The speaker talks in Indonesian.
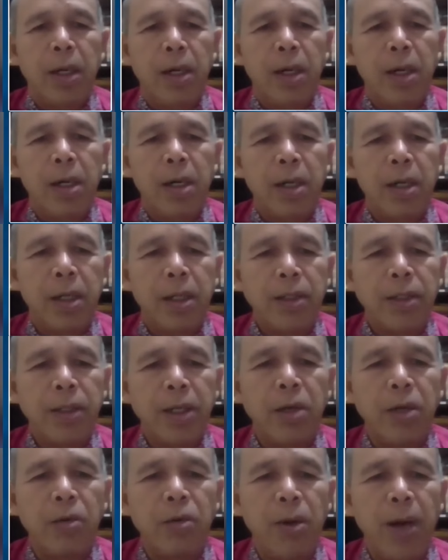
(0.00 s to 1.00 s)
Uh,
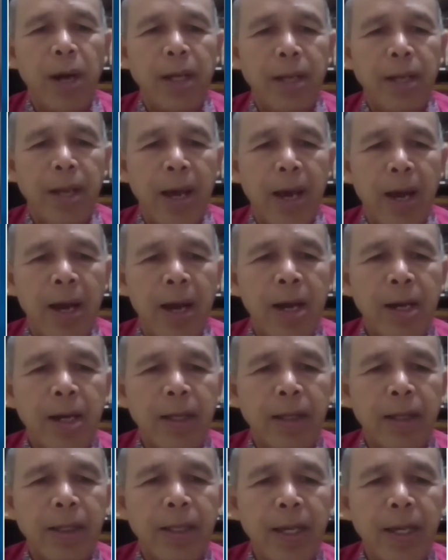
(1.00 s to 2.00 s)
kecenderungannya
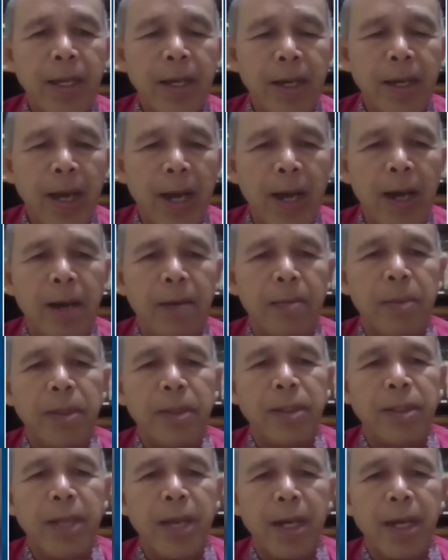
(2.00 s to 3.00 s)
ketika
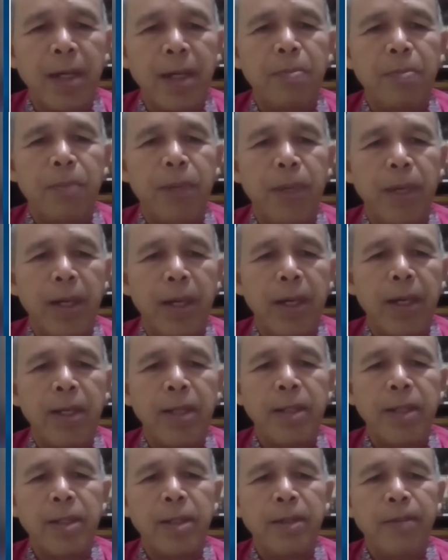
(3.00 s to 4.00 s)
mencari
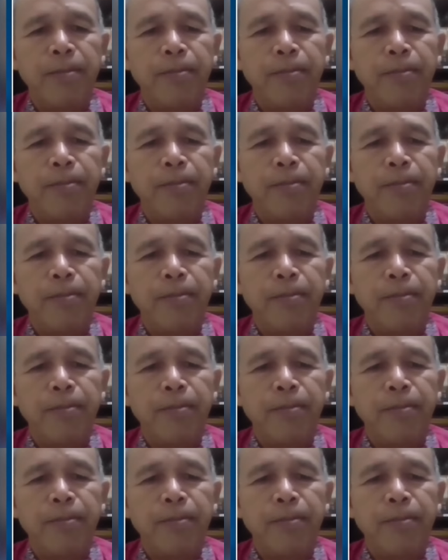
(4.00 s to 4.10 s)
bis